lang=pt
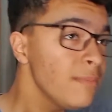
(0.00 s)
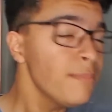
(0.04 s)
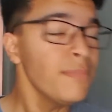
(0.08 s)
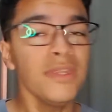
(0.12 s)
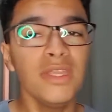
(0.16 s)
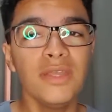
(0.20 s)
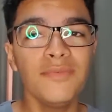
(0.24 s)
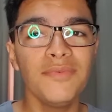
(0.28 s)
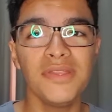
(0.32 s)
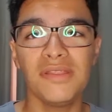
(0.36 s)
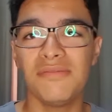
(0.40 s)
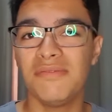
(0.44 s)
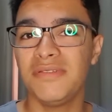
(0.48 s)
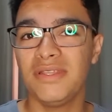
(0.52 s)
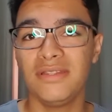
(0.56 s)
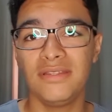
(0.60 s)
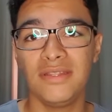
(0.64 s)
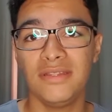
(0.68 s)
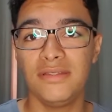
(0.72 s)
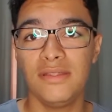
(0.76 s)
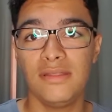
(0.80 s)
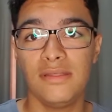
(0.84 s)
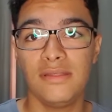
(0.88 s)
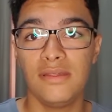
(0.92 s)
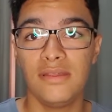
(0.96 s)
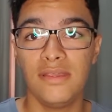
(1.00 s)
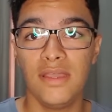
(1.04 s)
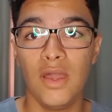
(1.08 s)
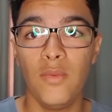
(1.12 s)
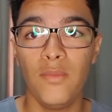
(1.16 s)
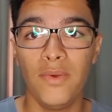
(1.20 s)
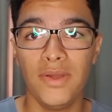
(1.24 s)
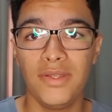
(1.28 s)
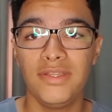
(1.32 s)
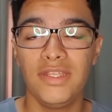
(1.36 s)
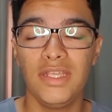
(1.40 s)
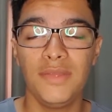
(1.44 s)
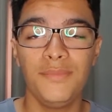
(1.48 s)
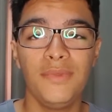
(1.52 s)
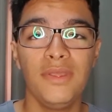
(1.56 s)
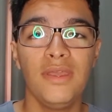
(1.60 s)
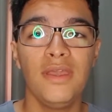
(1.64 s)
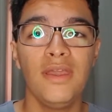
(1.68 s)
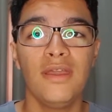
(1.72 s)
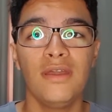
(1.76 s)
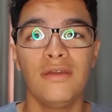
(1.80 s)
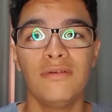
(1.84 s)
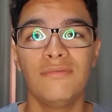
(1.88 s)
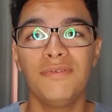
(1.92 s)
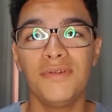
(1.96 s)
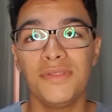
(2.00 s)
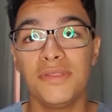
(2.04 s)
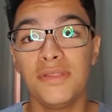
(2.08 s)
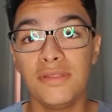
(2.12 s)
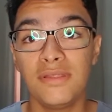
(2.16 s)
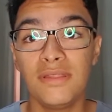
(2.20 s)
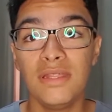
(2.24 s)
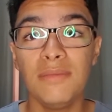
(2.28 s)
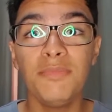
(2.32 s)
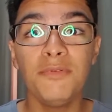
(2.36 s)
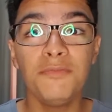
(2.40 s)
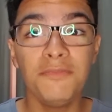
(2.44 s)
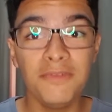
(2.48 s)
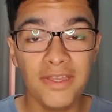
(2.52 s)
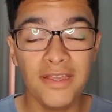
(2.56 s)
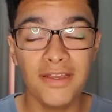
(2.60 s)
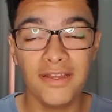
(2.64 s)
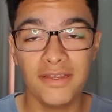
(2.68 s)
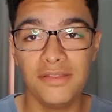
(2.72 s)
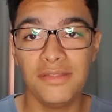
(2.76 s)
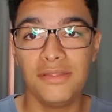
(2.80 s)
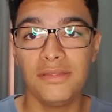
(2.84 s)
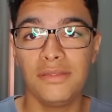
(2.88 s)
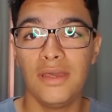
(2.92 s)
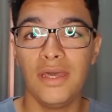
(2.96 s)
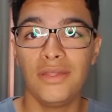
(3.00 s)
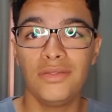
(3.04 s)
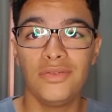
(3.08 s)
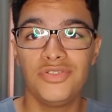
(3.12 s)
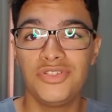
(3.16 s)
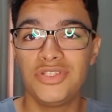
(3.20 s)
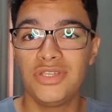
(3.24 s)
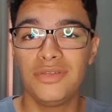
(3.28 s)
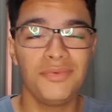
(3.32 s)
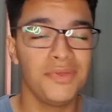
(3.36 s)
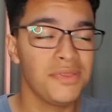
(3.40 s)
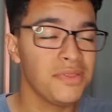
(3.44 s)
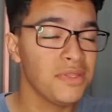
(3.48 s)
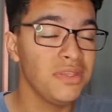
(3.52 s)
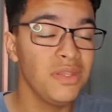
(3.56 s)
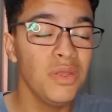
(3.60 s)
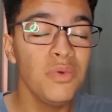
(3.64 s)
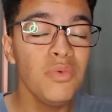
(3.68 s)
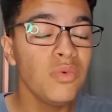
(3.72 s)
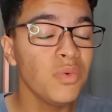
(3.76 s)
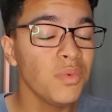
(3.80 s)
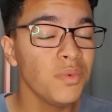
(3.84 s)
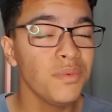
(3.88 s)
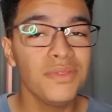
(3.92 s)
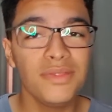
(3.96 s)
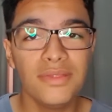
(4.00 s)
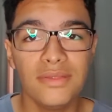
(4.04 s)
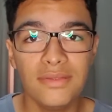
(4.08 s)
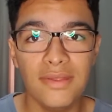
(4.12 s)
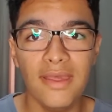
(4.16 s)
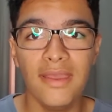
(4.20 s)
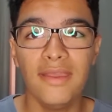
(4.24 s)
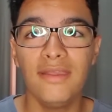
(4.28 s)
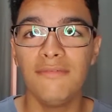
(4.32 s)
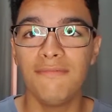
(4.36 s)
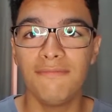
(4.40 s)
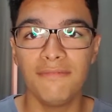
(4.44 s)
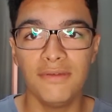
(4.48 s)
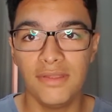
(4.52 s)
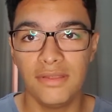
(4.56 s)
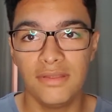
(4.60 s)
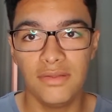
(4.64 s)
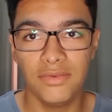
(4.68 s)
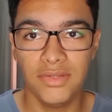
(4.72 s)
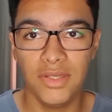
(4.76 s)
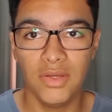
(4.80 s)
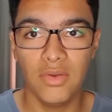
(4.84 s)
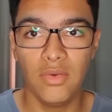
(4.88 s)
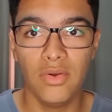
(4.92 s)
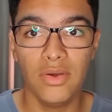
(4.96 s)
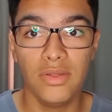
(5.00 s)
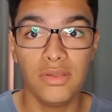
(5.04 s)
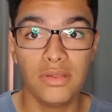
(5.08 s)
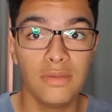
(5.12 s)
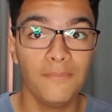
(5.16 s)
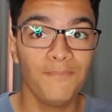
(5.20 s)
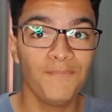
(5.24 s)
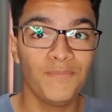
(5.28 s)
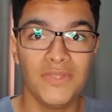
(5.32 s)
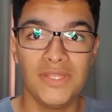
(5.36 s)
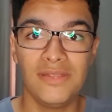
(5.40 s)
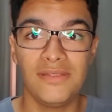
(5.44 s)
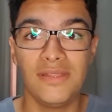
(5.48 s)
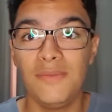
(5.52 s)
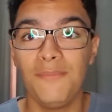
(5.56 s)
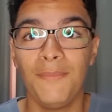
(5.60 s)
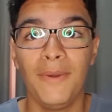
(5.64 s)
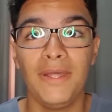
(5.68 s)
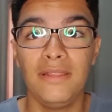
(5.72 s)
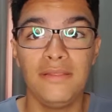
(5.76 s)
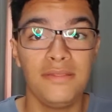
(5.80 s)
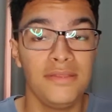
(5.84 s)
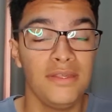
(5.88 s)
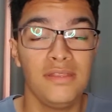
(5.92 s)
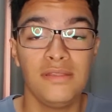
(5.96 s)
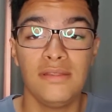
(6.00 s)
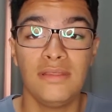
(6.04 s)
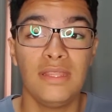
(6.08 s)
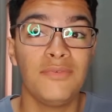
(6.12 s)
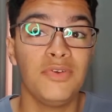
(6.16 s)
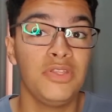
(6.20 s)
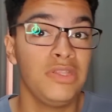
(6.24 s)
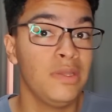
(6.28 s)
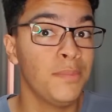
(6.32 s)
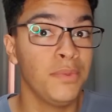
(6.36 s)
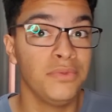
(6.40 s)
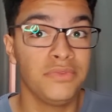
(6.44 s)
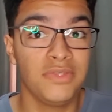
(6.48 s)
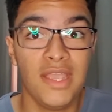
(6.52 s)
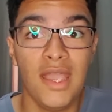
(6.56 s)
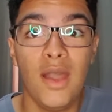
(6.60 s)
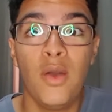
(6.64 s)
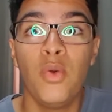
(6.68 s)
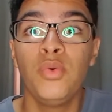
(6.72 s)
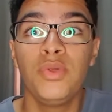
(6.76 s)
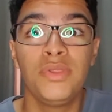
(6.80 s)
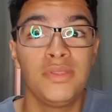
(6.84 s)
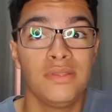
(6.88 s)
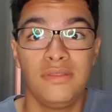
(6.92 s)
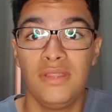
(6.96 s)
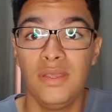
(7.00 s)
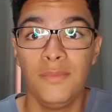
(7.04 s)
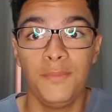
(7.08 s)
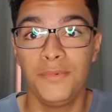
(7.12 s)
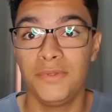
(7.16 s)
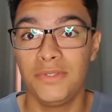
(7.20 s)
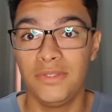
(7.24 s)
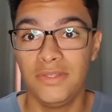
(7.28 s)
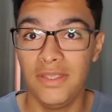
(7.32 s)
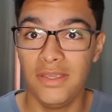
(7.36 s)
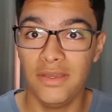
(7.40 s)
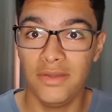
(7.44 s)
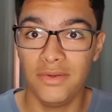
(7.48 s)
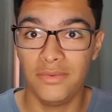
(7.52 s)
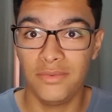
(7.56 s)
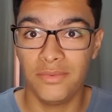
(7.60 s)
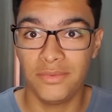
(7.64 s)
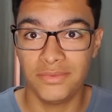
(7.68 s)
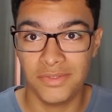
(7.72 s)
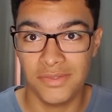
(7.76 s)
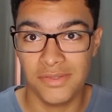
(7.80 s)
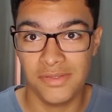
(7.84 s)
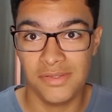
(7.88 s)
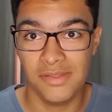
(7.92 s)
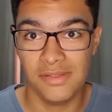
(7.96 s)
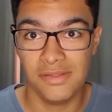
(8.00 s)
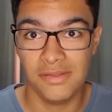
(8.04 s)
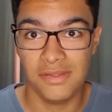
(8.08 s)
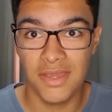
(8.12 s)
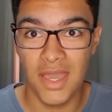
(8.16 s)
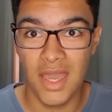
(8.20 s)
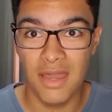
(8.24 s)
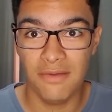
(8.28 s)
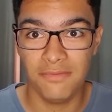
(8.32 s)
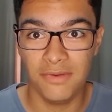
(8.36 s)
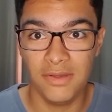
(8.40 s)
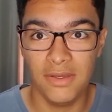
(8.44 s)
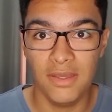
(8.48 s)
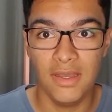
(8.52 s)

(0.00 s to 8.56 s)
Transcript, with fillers: que você vai tentar desenhar um anime, você sempre fica cansado de que você não consegue fazer o um negócio sem parecer que você estava na montanha russa o tempo inteiro quando você desenhava?